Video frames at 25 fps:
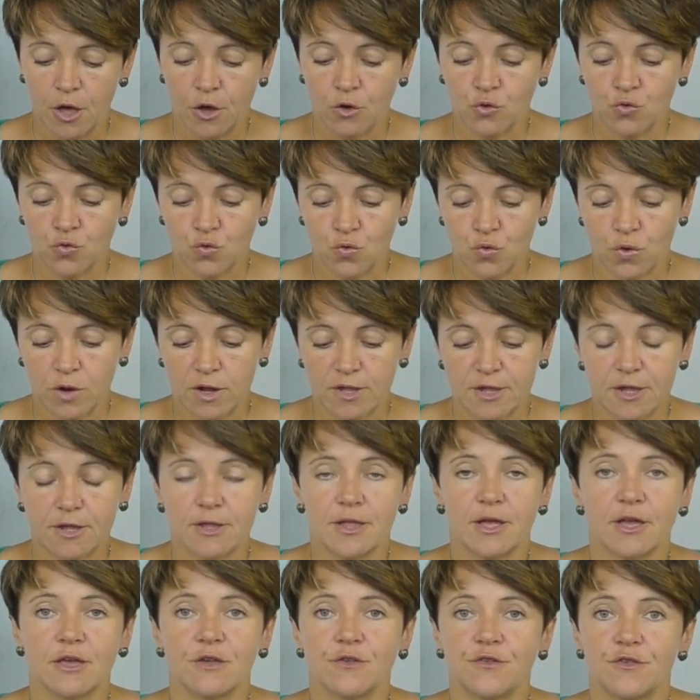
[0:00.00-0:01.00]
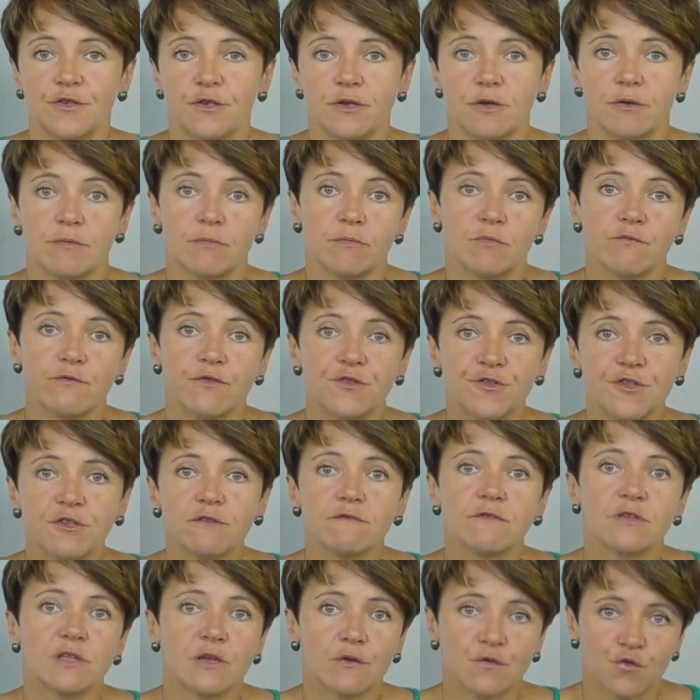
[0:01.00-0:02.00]
która nadaje się
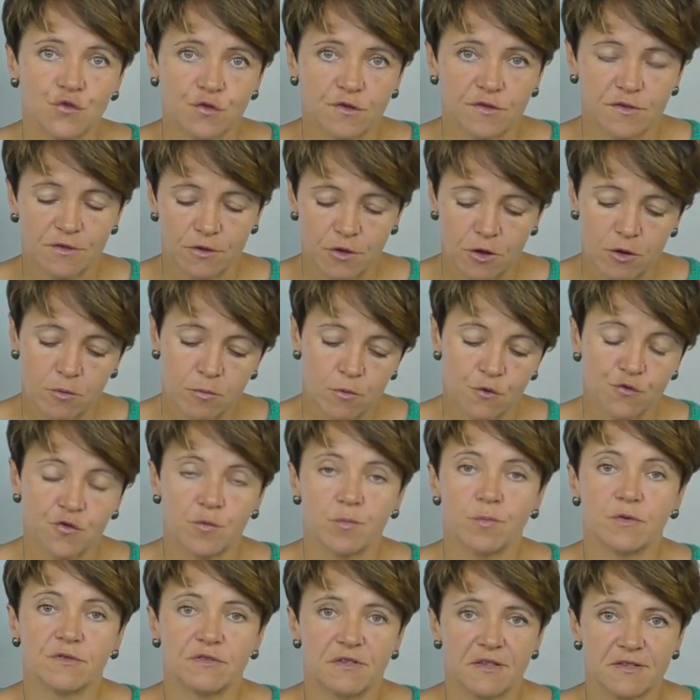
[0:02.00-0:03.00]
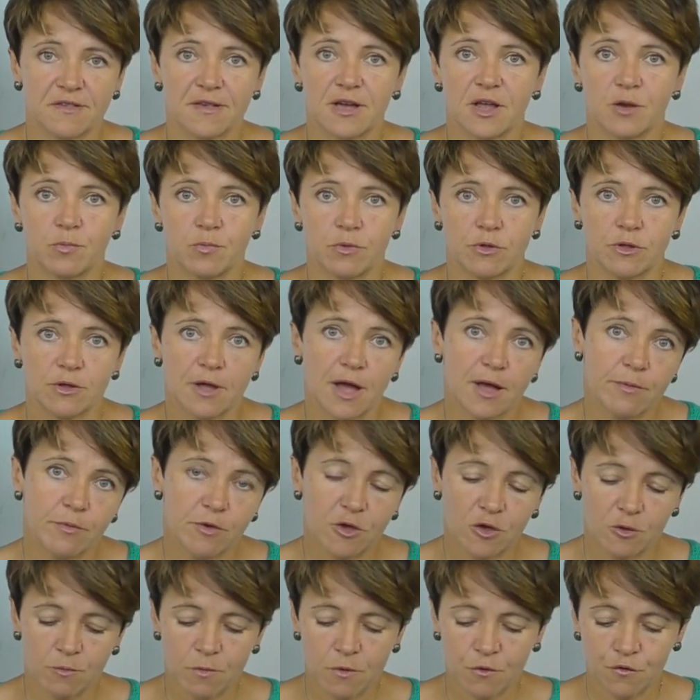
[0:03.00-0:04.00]
właściwie na wszystko, może poza
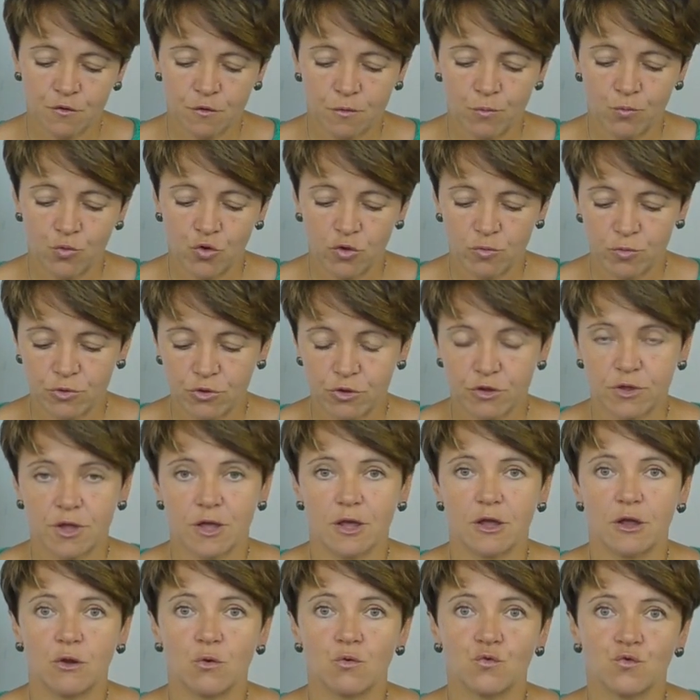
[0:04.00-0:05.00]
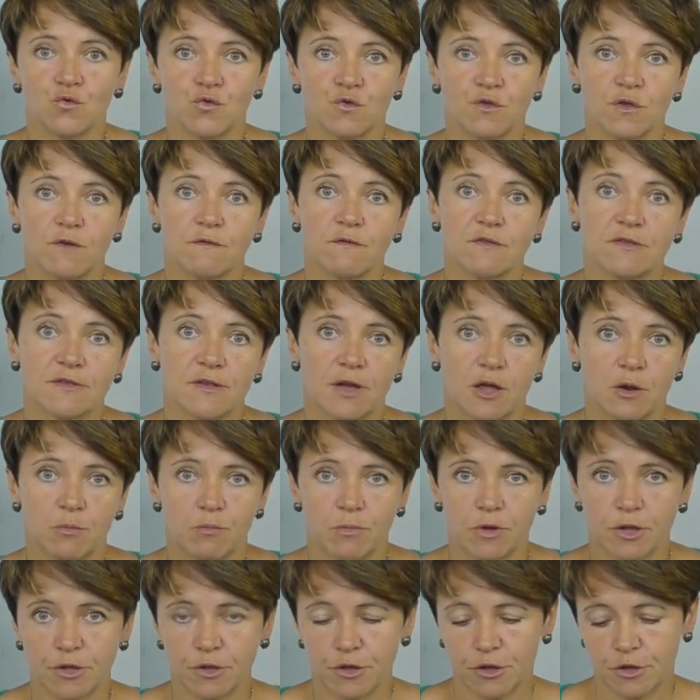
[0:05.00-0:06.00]
skarpetkami, chyba że byłyby to takie luksusowe
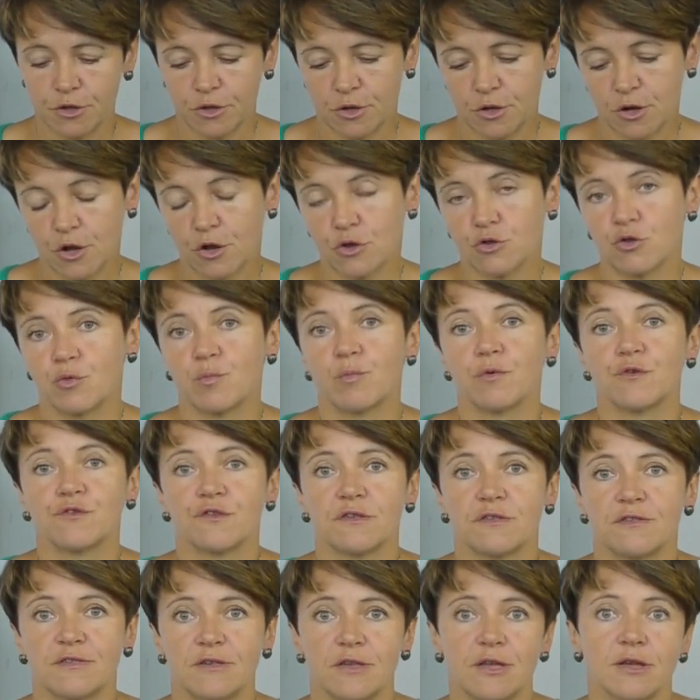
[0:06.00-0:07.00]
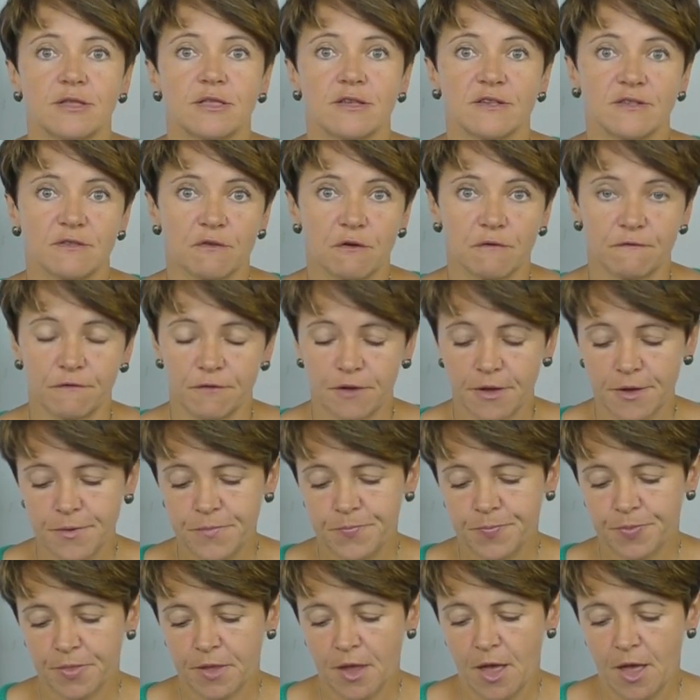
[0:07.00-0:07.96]
skarpetki tylko do posiedzenia na sofie.